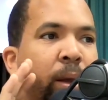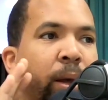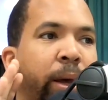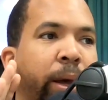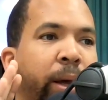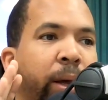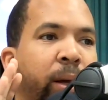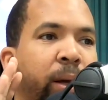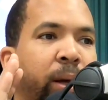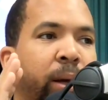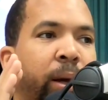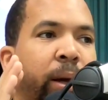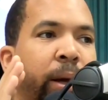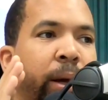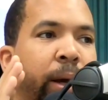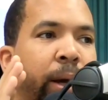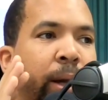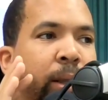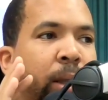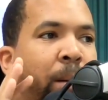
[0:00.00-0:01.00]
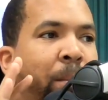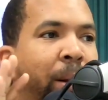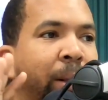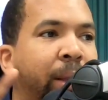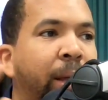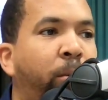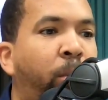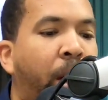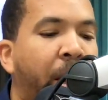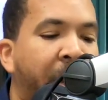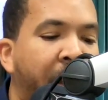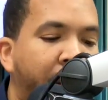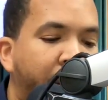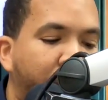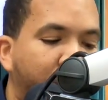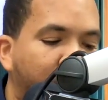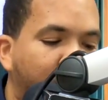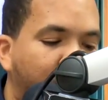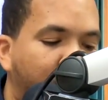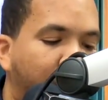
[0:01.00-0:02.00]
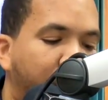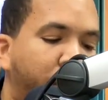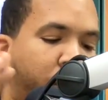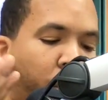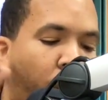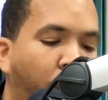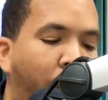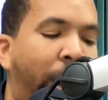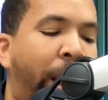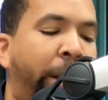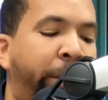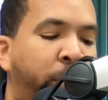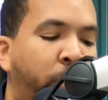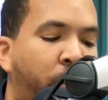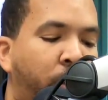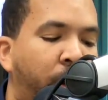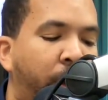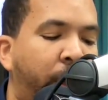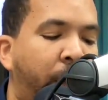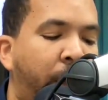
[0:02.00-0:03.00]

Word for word: Eh, está Mateo ahí en todo el año con